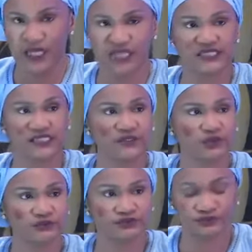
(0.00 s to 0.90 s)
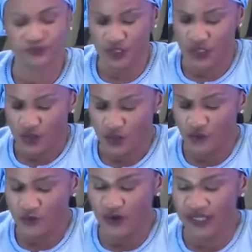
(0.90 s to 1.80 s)
Sinon,
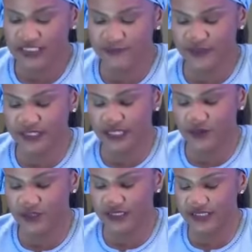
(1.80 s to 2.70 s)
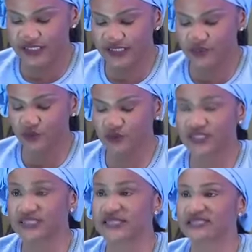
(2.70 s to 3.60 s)
comment expliquer que les décisions de
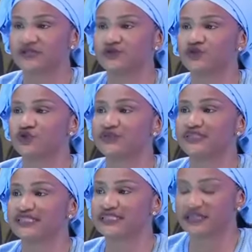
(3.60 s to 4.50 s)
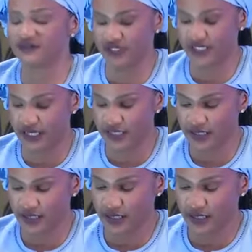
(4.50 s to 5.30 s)
ces institutions dites africaines